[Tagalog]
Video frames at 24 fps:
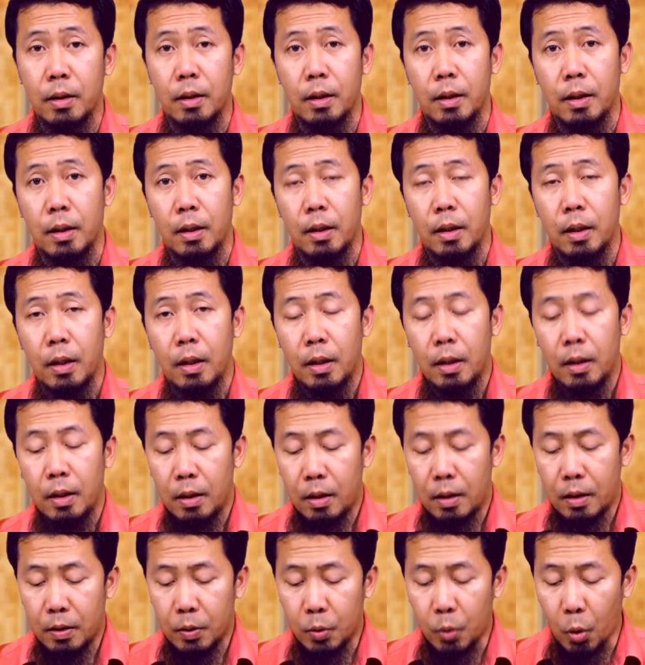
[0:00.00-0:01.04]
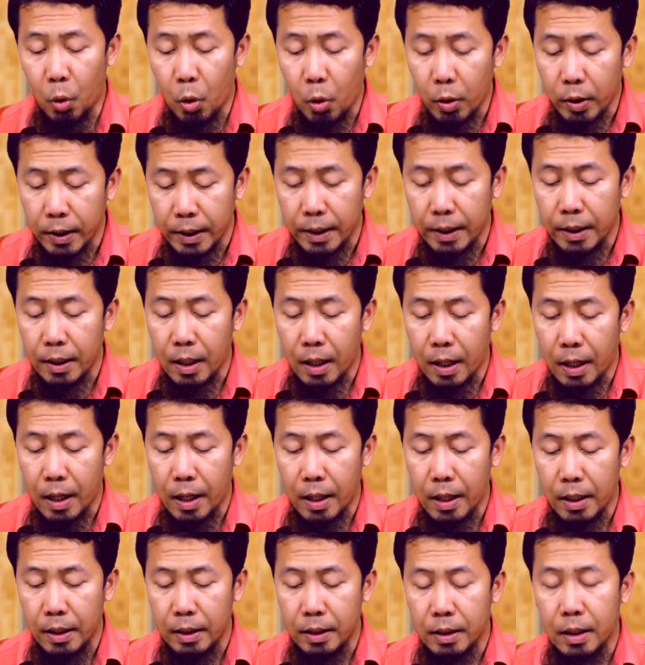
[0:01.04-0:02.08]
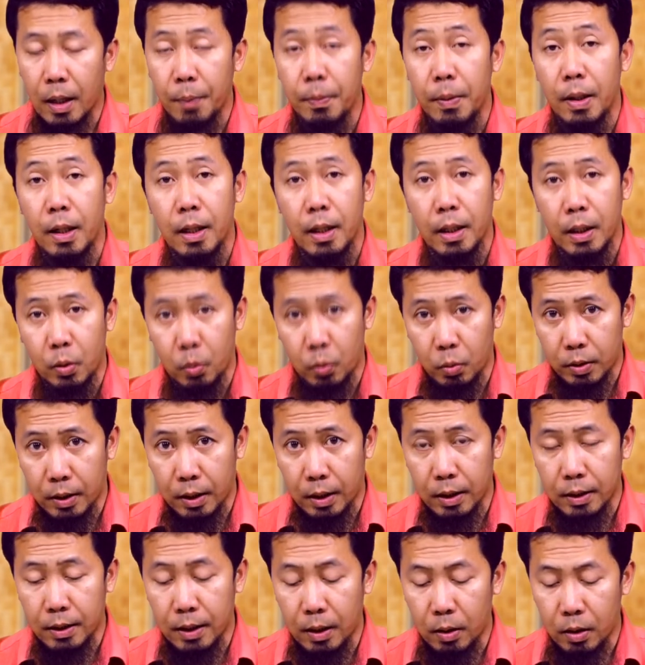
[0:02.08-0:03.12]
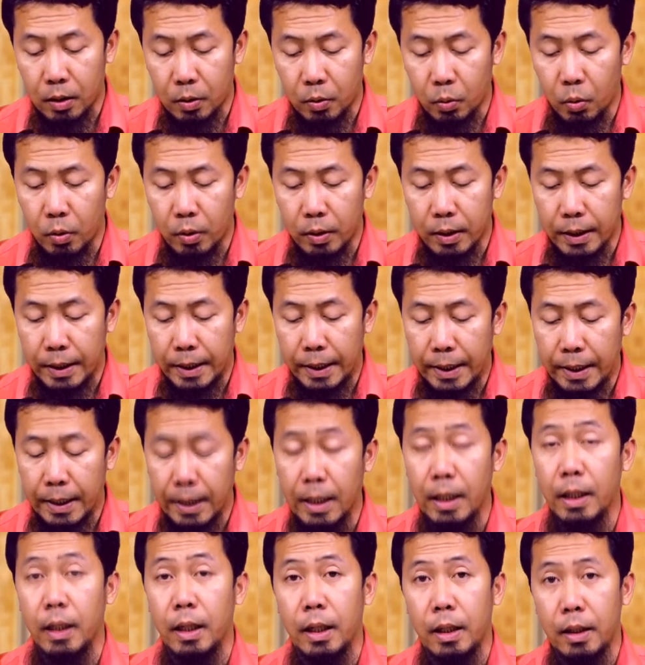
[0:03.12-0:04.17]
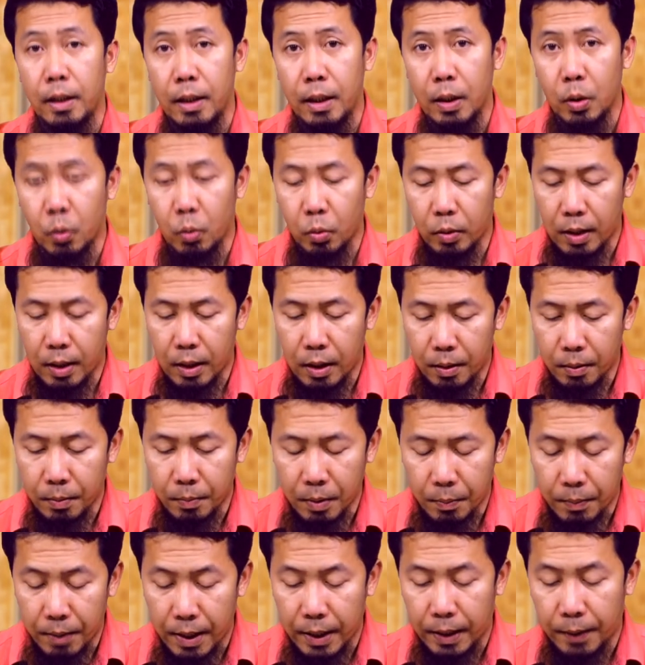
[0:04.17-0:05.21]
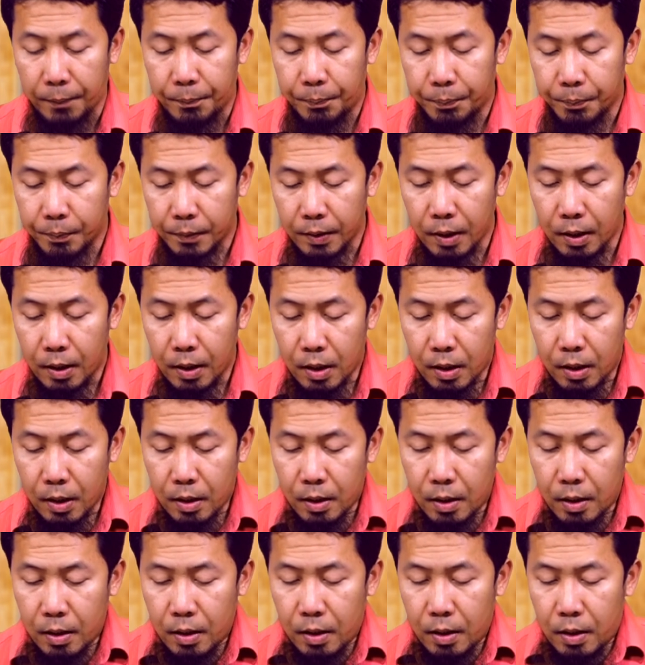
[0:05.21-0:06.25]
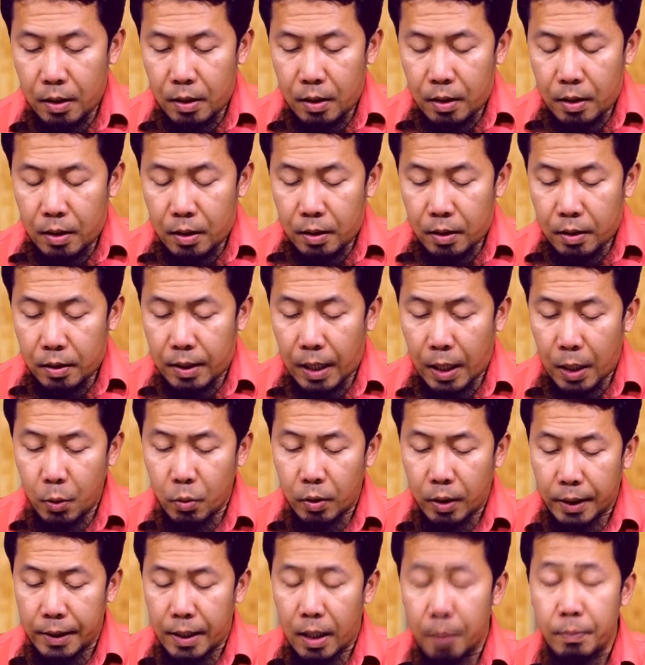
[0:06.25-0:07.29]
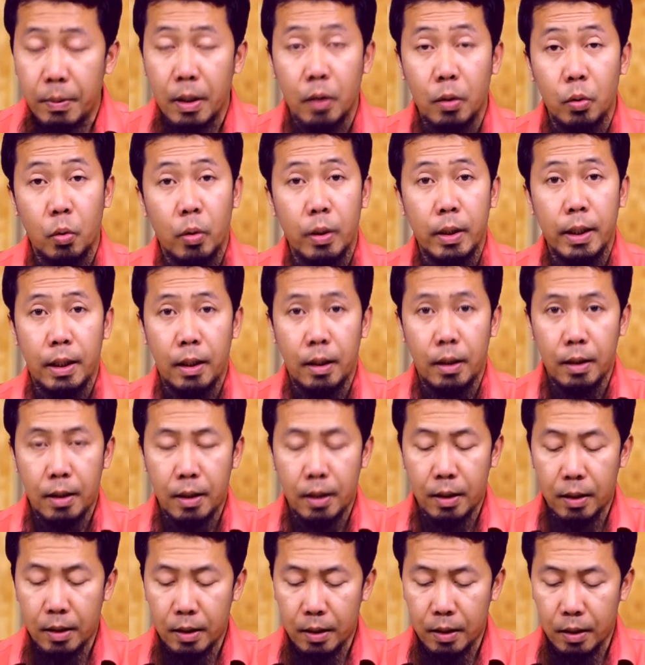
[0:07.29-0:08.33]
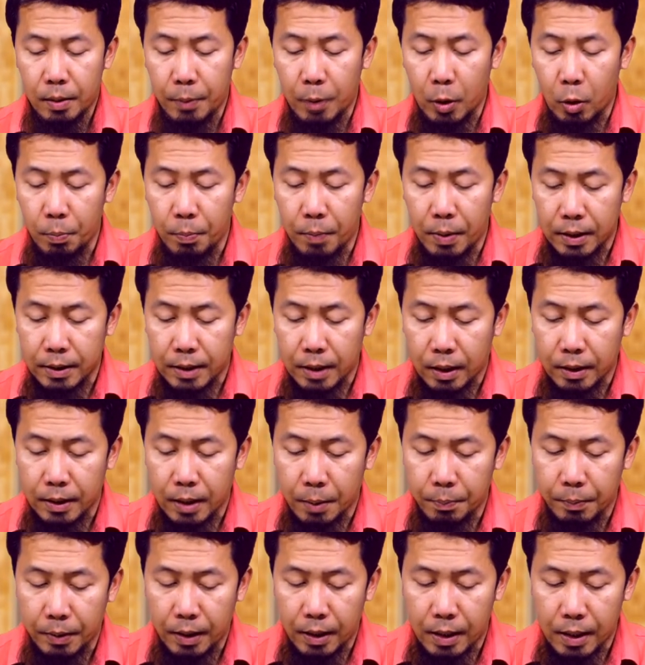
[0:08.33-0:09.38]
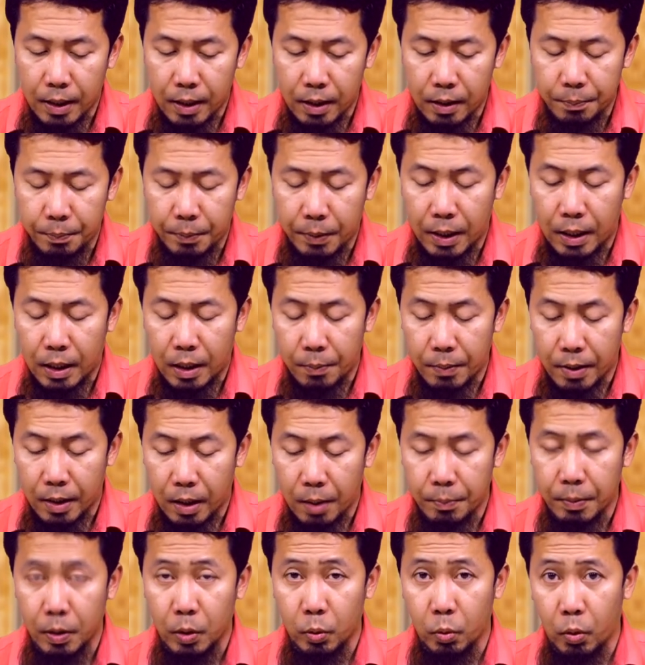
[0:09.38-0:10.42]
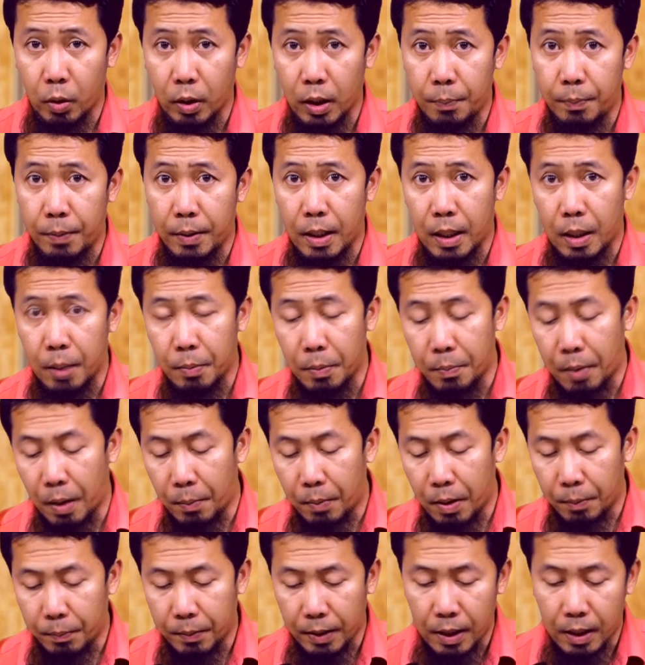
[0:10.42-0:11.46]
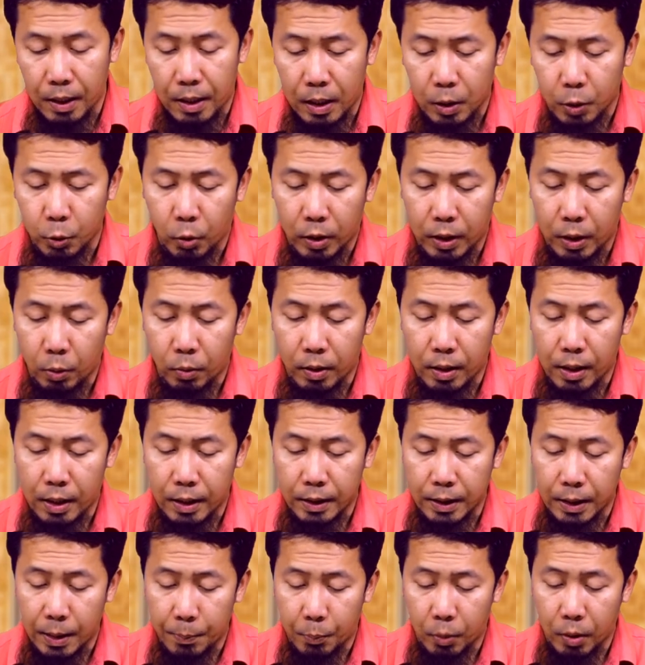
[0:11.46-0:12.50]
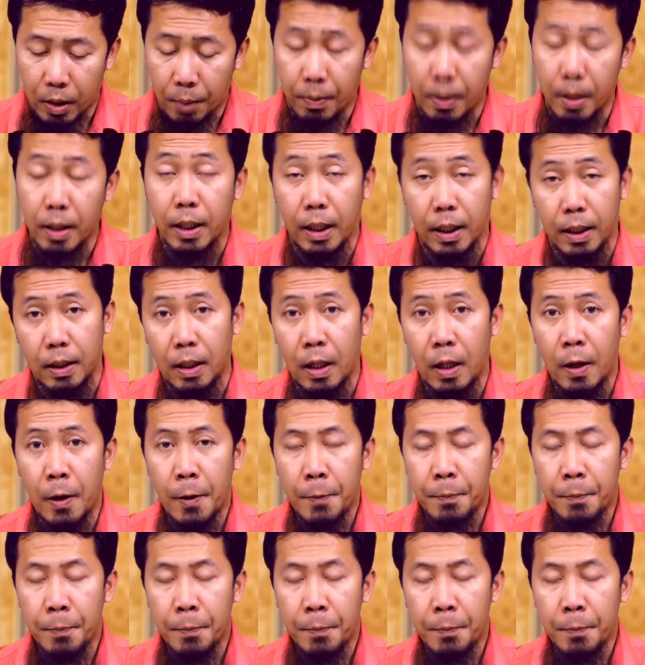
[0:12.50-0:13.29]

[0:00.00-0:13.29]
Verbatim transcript: uh, ah, dori ay kabilang ito sa kasal kung hihilingin ito ng babae. Gaano kadami ang dori? Meron bang takdang bilang, pinakamaraming duri, pinakamababang bilang? Actually, wala, hindi po nabanggit